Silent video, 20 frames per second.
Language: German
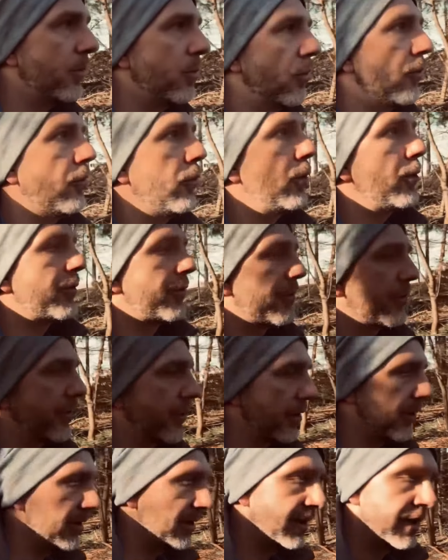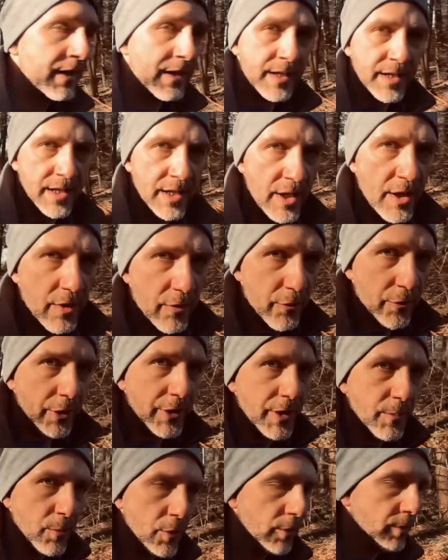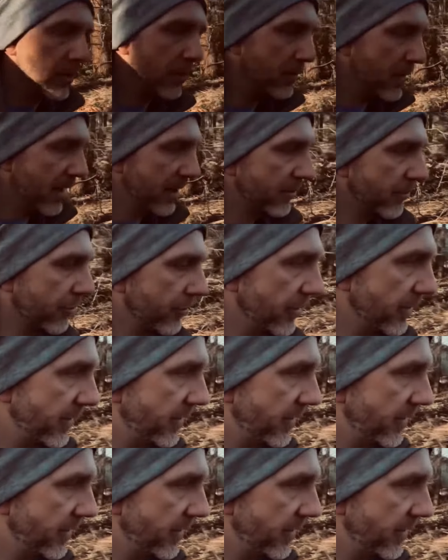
bewusst von den problematischen